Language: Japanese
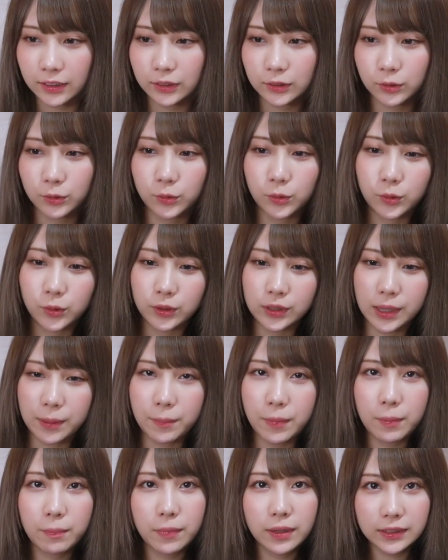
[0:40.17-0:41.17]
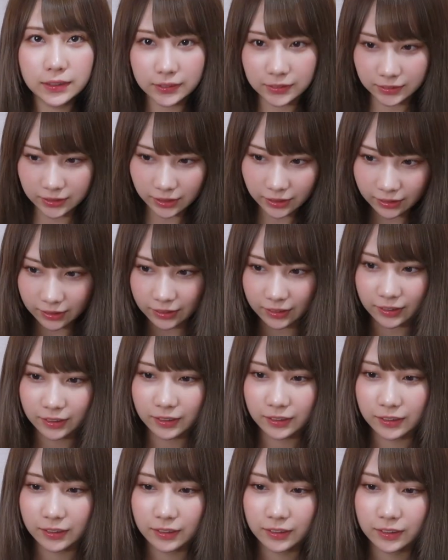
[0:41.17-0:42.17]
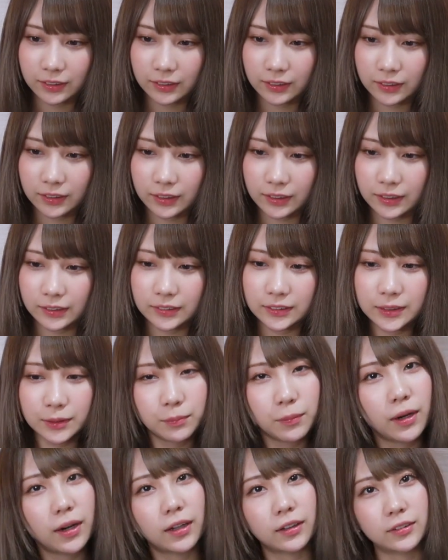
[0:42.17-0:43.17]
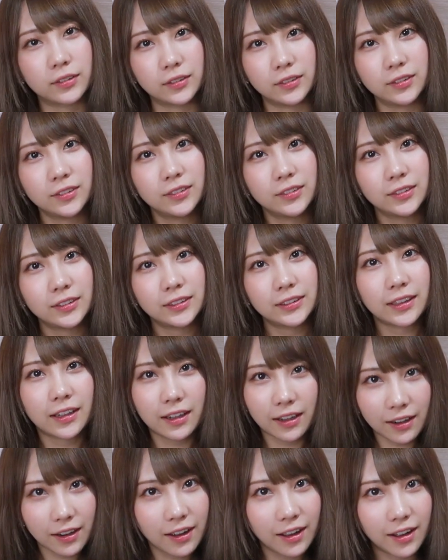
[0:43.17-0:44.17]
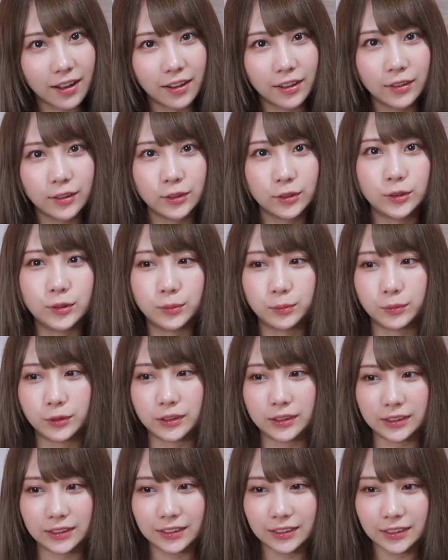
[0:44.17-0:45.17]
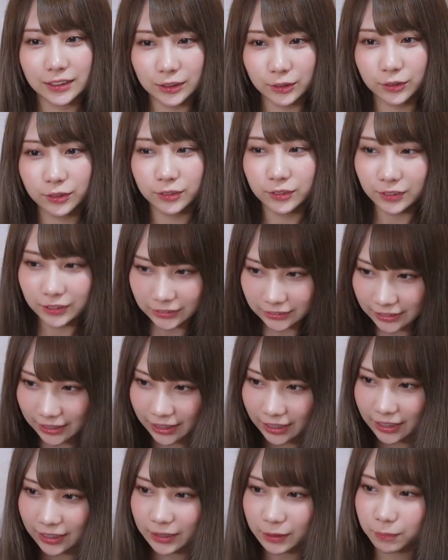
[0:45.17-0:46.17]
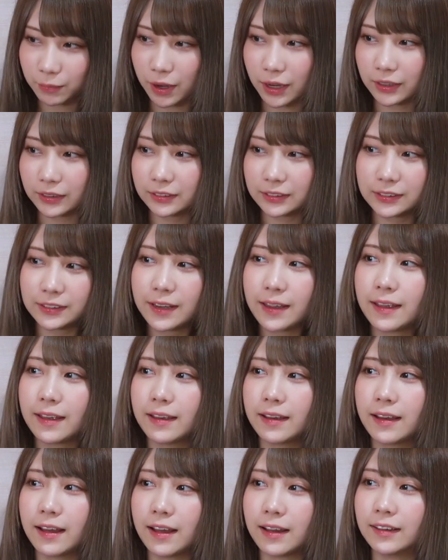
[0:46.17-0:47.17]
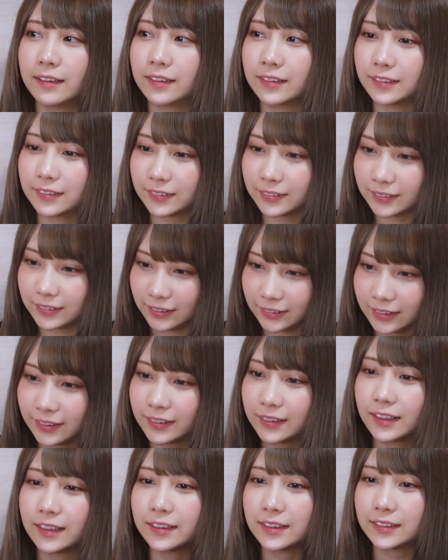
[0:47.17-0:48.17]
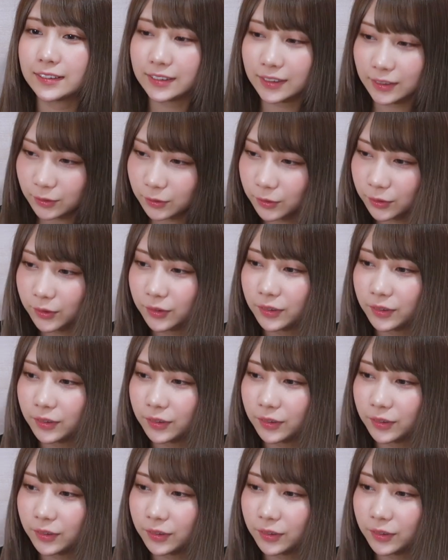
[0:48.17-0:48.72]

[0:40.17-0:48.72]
そこを辞めまして、えー、しばらくしてから UM に所属して今2年半が経ったんですけど